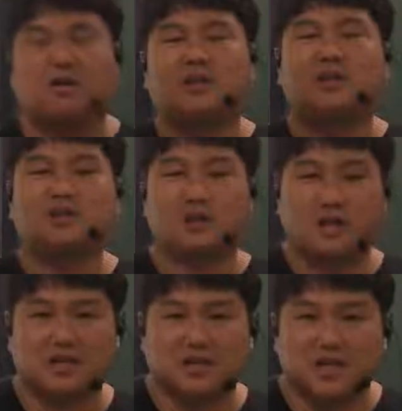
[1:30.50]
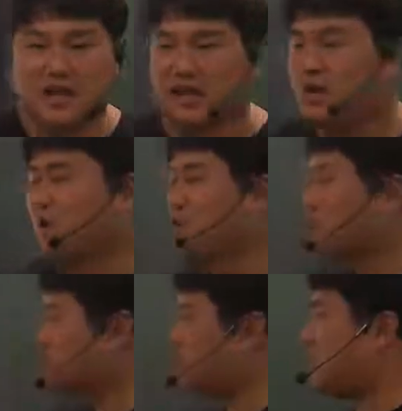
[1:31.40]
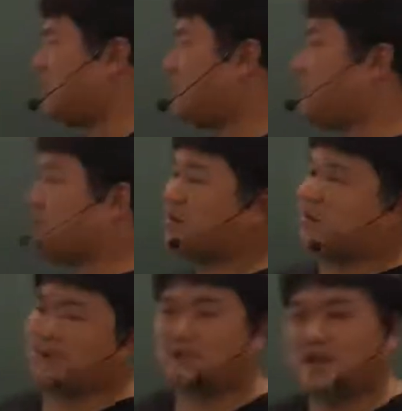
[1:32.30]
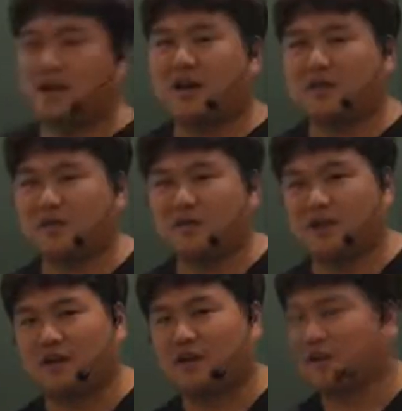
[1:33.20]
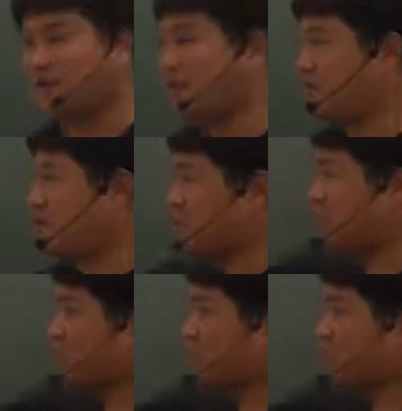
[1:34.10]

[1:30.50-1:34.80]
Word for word: 인정하는데 그 부분에 연결된 거라고 생각하시면 될 것 같아요. 바로